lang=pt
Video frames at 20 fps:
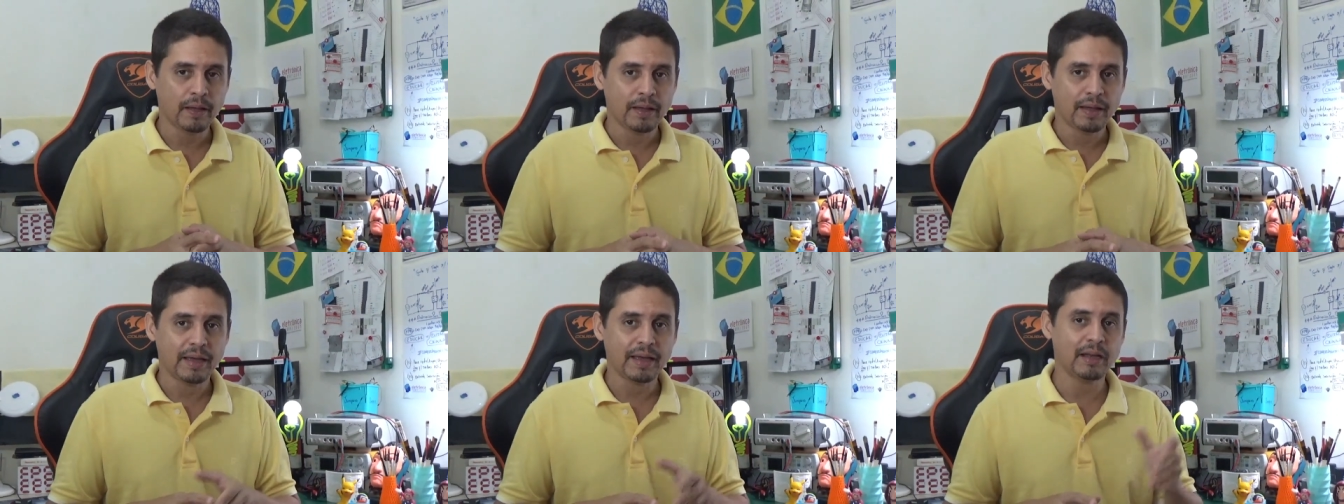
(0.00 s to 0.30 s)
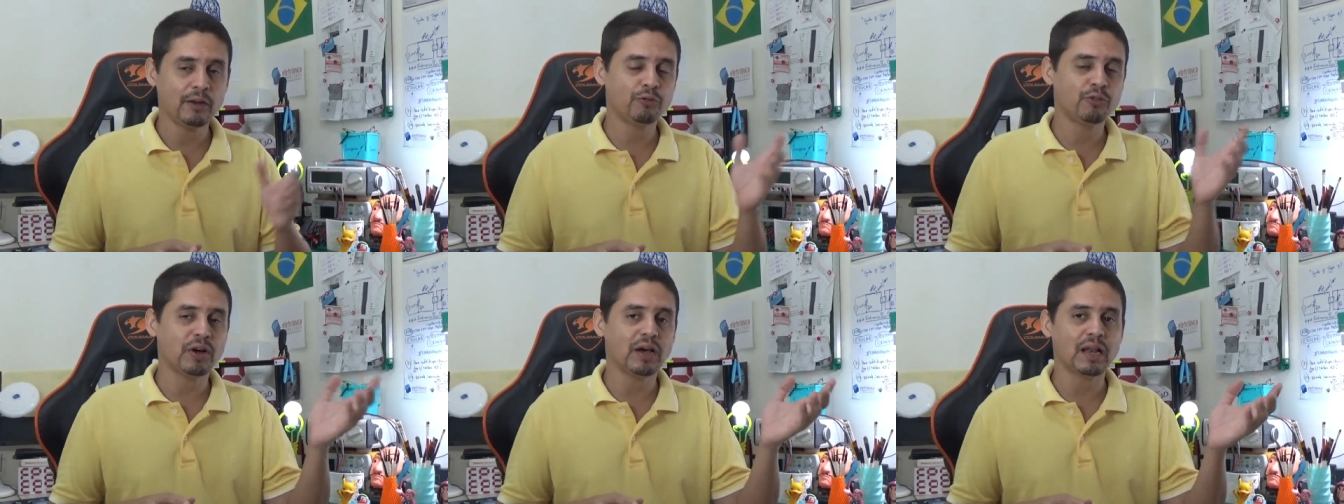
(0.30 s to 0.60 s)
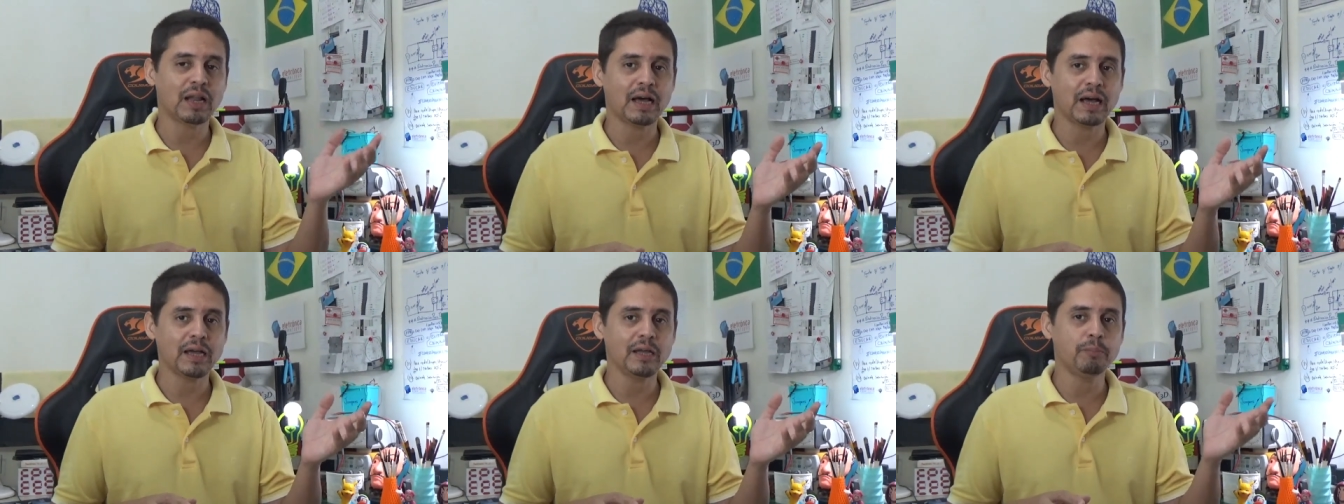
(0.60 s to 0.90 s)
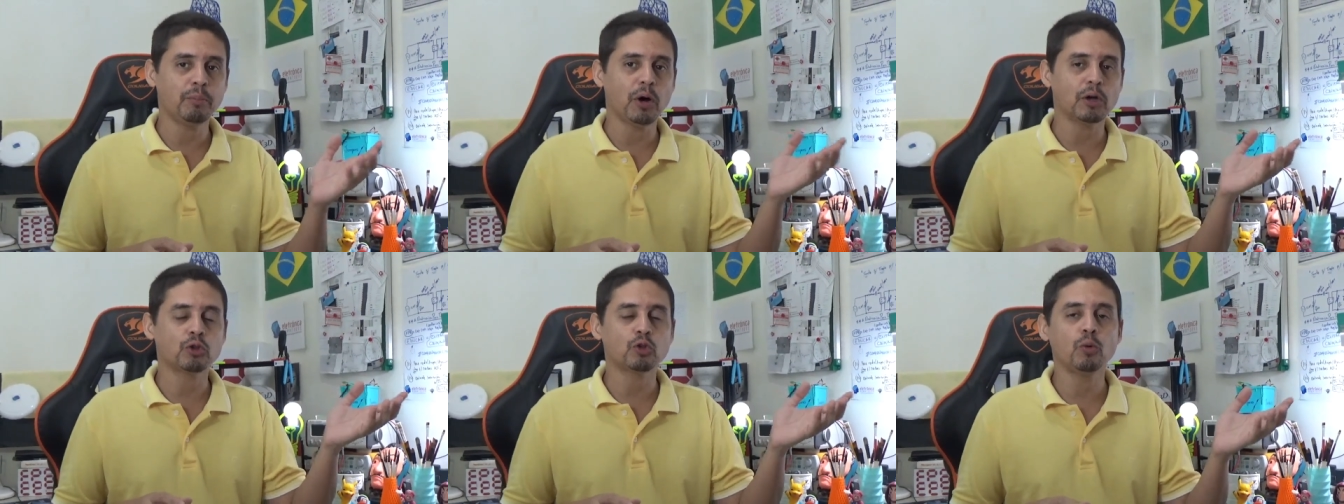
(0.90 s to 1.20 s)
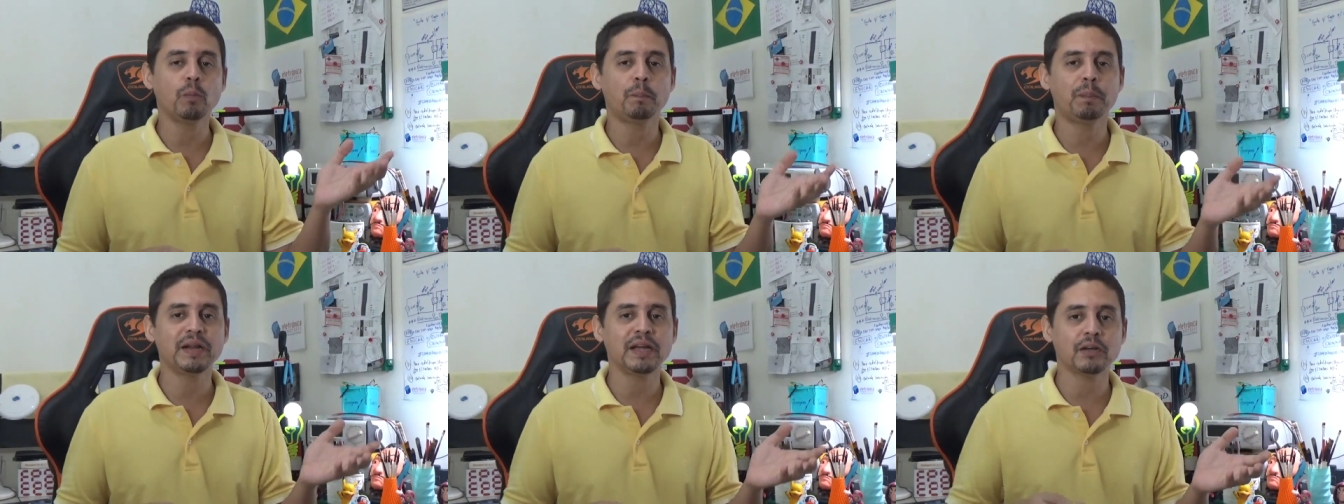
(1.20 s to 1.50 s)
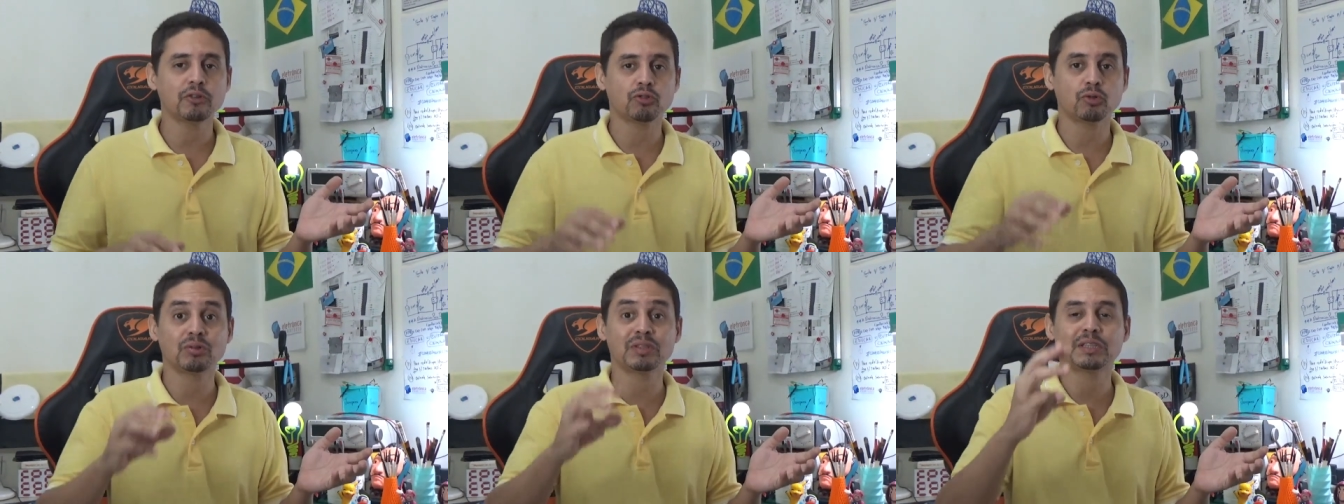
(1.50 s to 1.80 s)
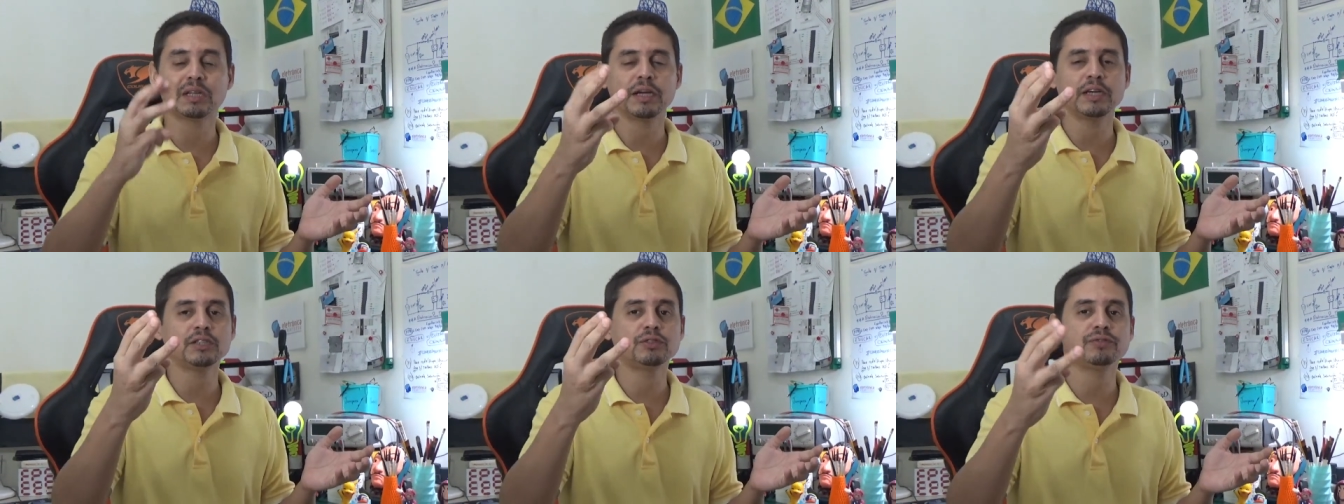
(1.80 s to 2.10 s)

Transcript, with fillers: ele vai lá e bota um preço três